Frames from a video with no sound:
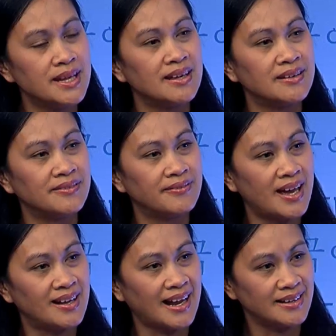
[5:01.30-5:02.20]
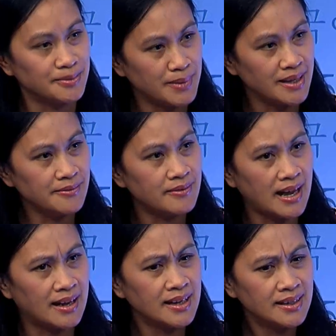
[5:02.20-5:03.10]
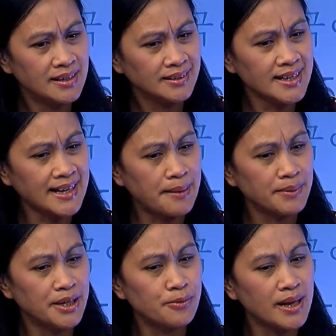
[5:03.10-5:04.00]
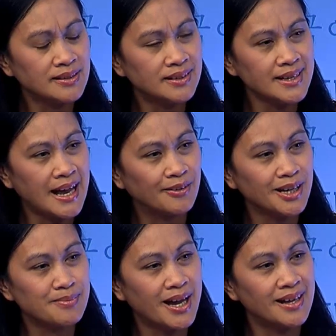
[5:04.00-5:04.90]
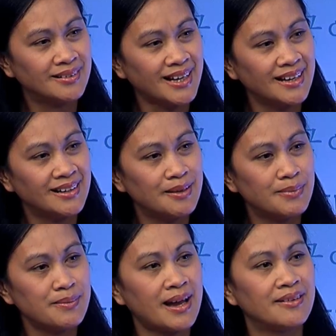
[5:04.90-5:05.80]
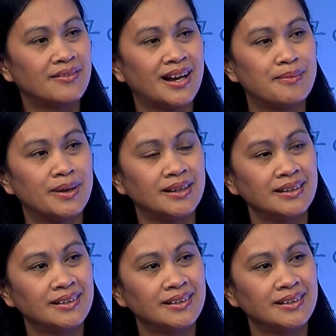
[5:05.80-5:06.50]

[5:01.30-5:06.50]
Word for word: gì về lại được Mỹ và cái cảm nghĩ của anh như thế nào khi mà em anh lên máy bay về lại Mỹ?